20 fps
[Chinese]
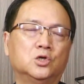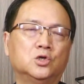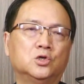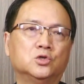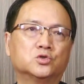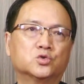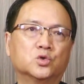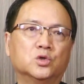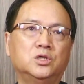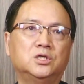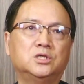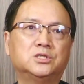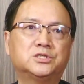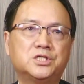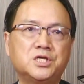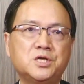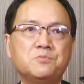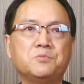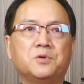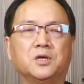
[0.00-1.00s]
所以
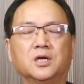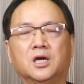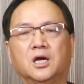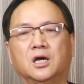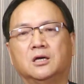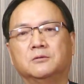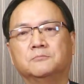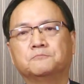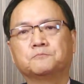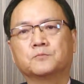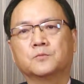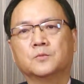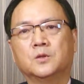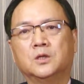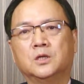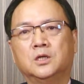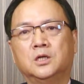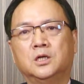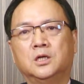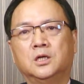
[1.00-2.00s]
姓名啊，
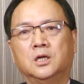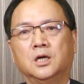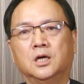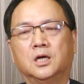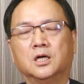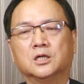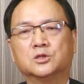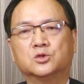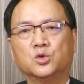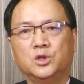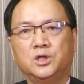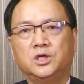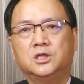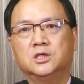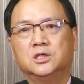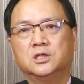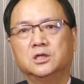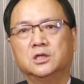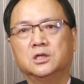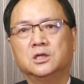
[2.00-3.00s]
啊，对一
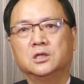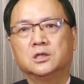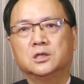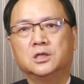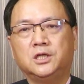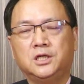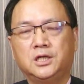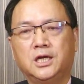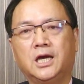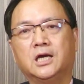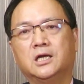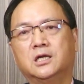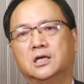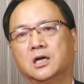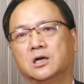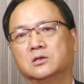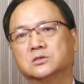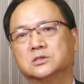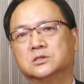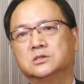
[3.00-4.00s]
个厉害的
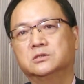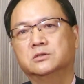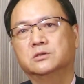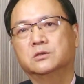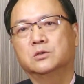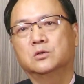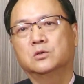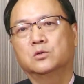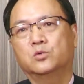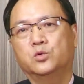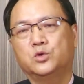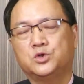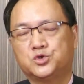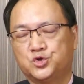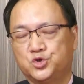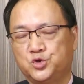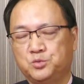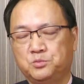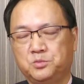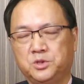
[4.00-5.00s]
老师会
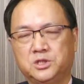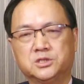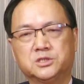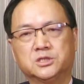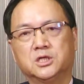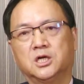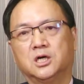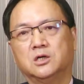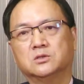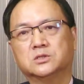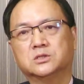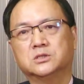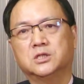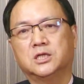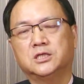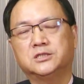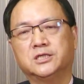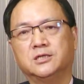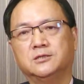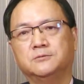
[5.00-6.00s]
取名字的老师
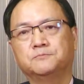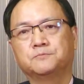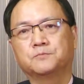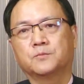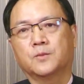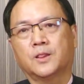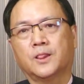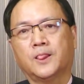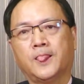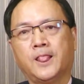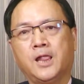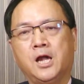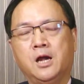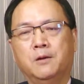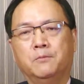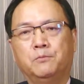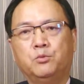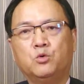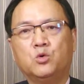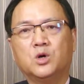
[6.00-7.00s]
来讲，
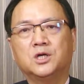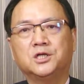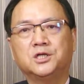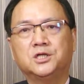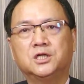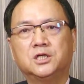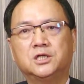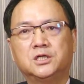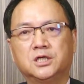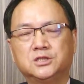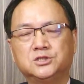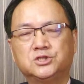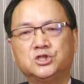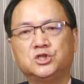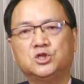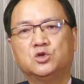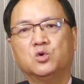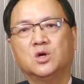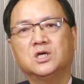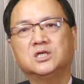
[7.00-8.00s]
不管你的人
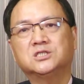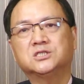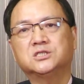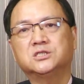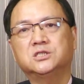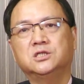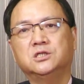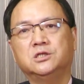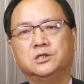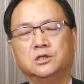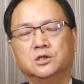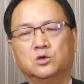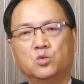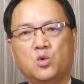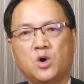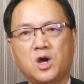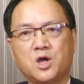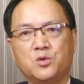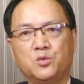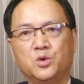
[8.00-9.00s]
际关系、你的
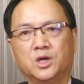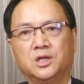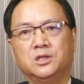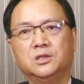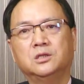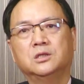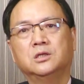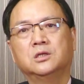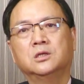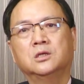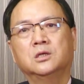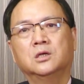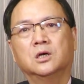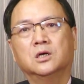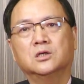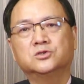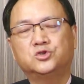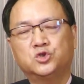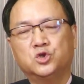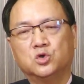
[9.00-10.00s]
外援
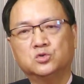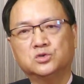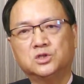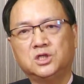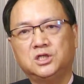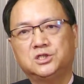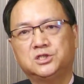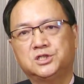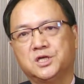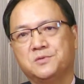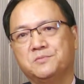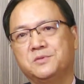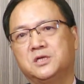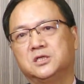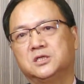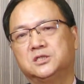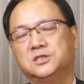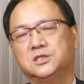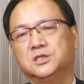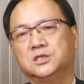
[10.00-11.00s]
啊、兄弟姐妹
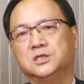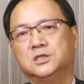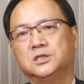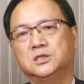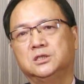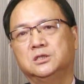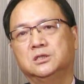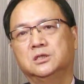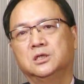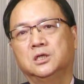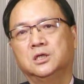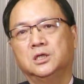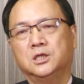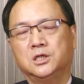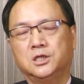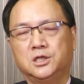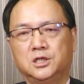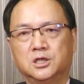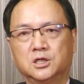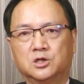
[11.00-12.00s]
的情谊、
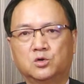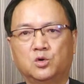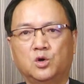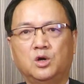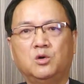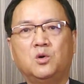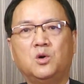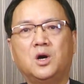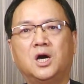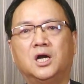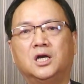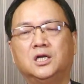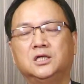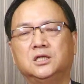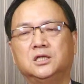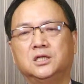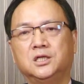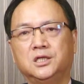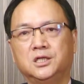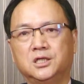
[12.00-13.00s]
你的规划
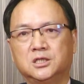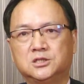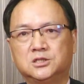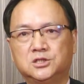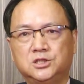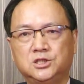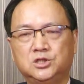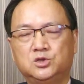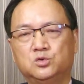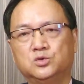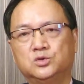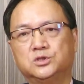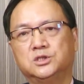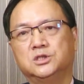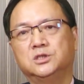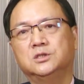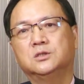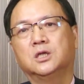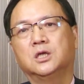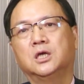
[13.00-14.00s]
力、你的企图
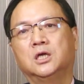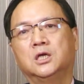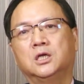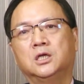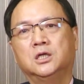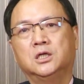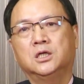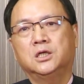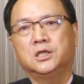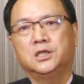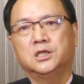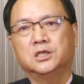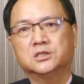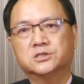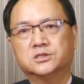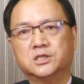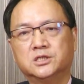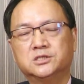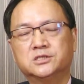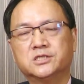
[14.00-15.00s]
心、你的
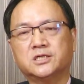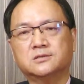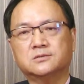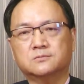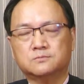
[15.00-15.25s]
胜长。